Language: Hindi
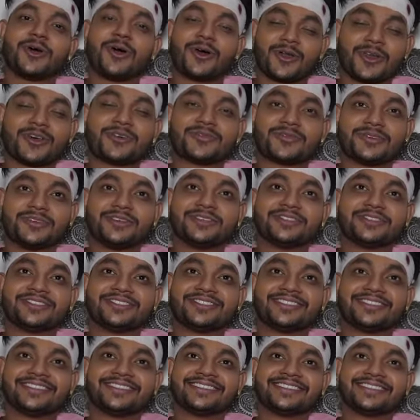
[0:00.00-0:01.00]
ऑल ऑफ़ यू
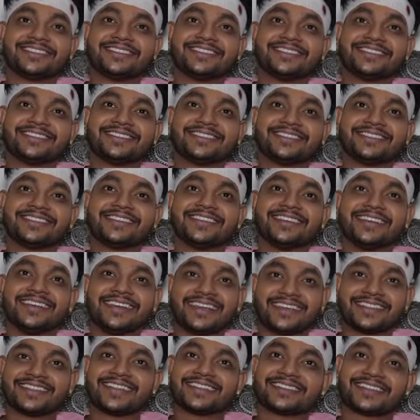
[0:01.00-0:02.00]

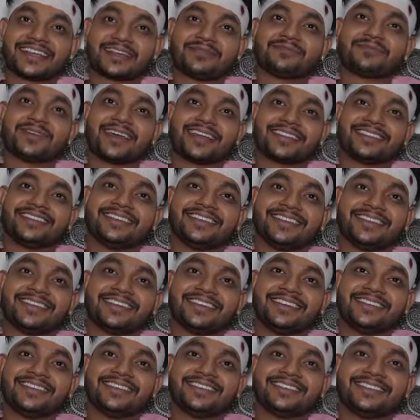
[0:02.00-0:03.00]
इतना सारा प्यार देने
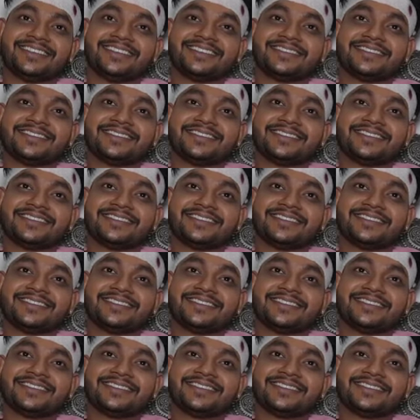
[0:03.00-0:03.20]
के लिए